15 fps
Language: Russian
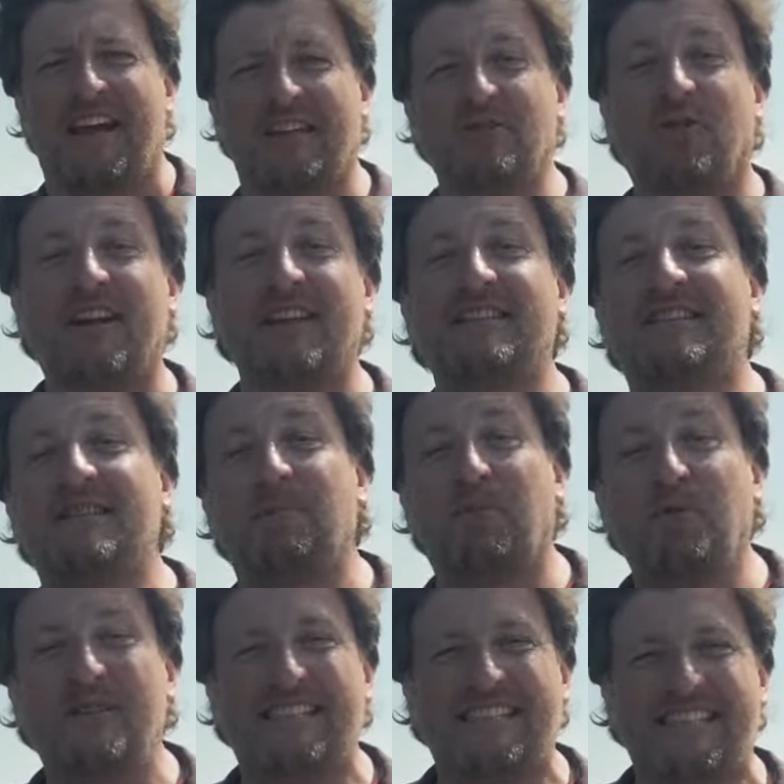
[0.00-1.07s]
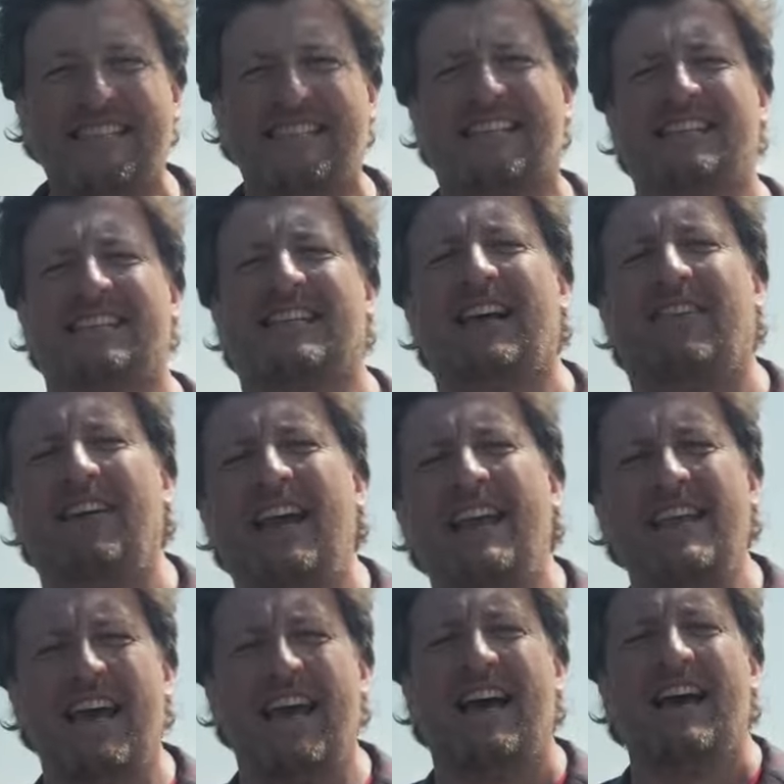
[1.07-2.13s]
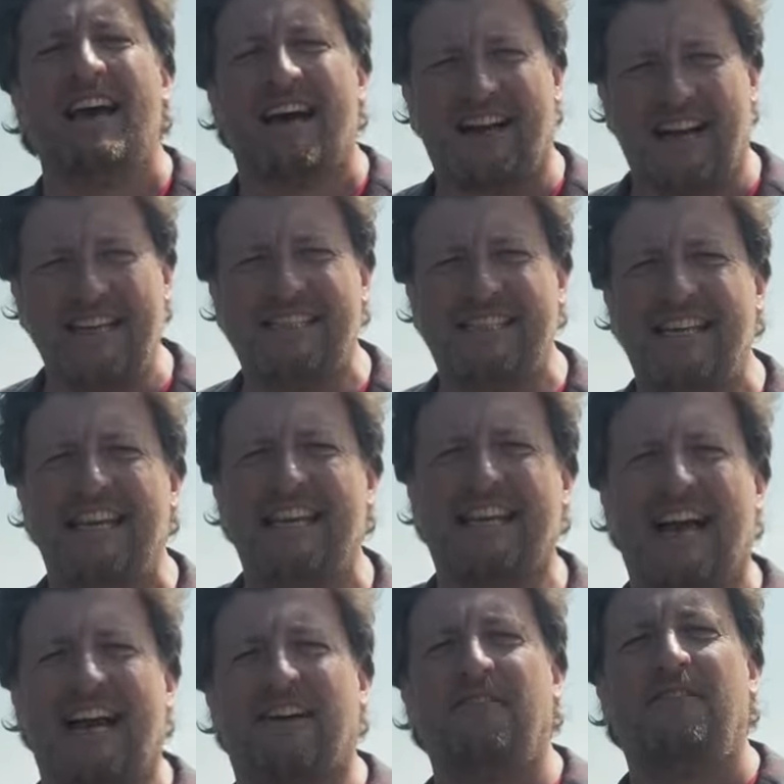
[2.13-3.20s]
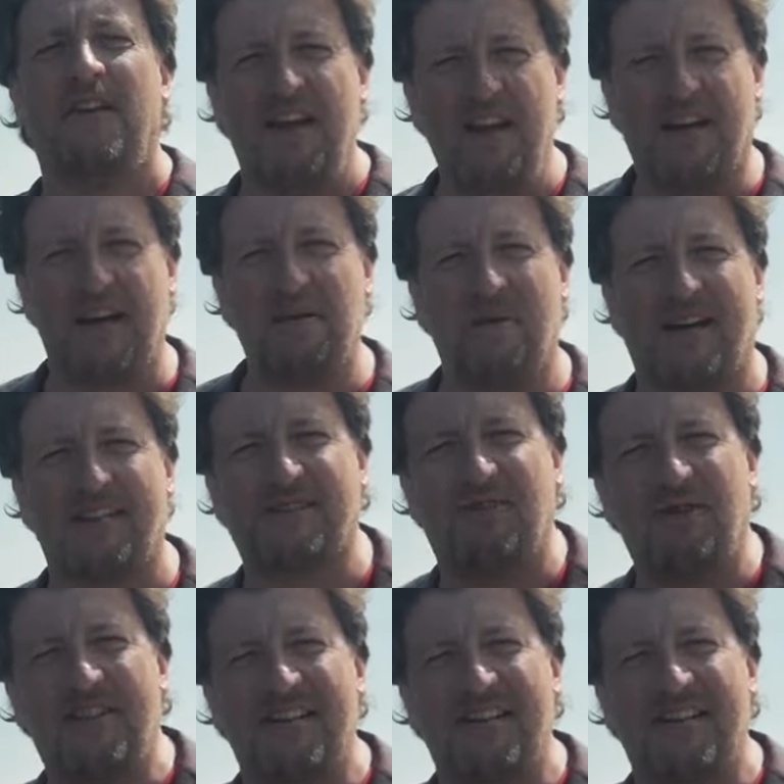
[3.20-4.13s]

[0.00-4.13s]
которая запустила становление России как великой морской